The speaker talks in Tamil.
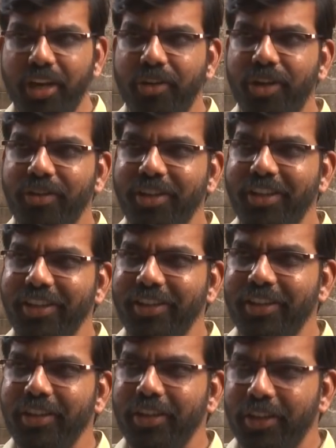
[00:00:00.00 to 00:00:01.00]
ஆண்டவர் வந்து
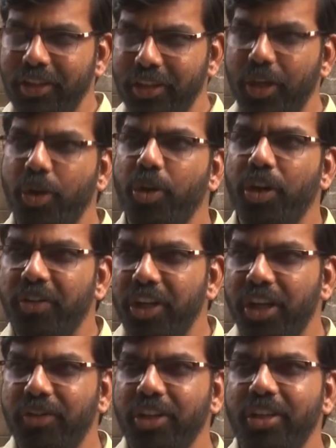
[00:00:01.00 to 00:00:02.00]
கவர்னருடைய
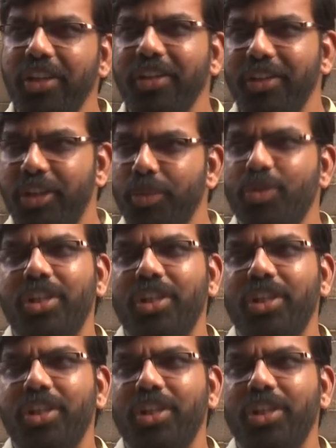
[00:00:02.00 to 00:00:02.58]
வடிவில் வந்து திருப்பி